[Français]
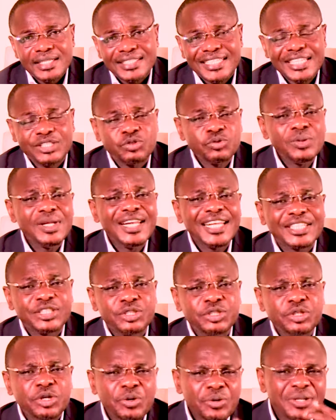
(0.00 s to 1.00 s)
C'est une
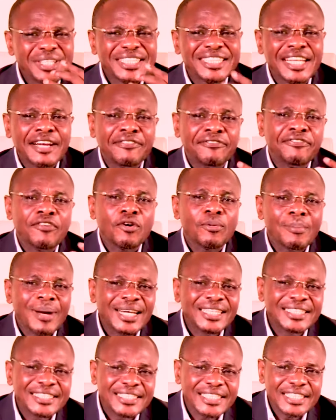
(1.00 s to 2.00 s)
élection des
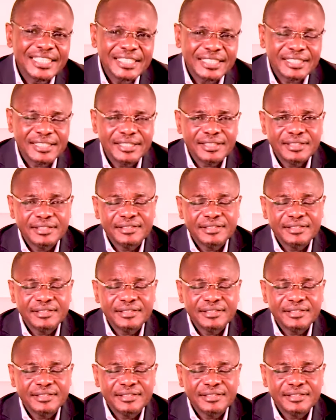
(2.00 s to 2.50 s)
formalités.